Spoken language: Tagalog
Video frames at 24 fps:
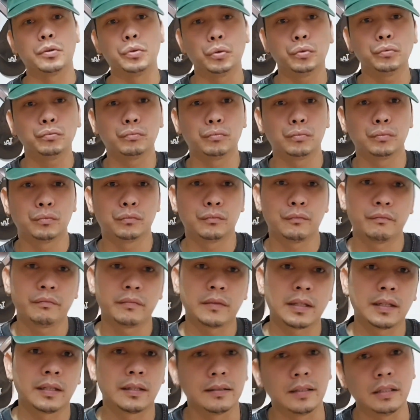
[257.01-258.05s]
Yun
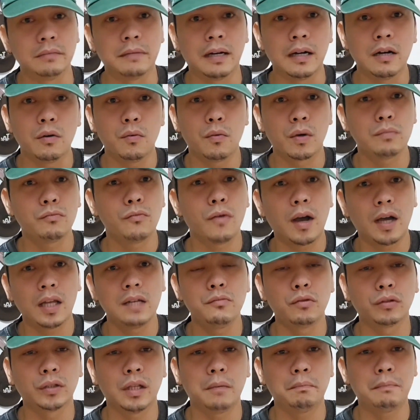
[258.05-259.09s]
di ba? Huwag mo
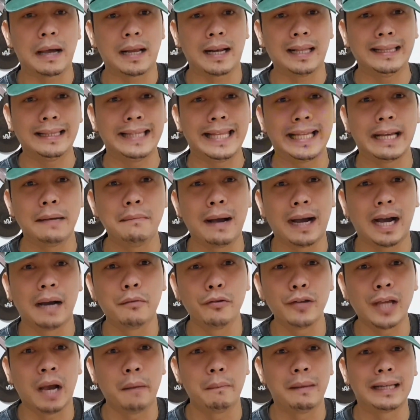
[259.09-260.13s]
makalimutan para hindi ka
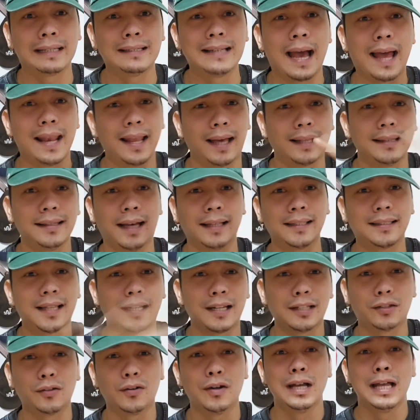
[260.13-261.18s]
mangamoy habang naglalakad-lakad
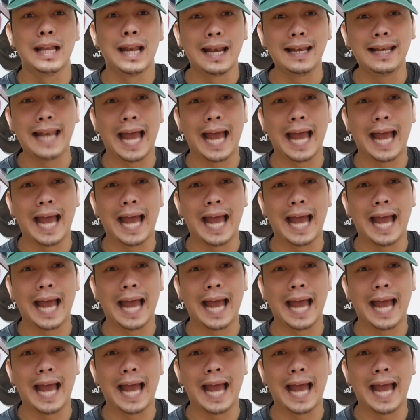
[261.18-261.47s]
ka rito,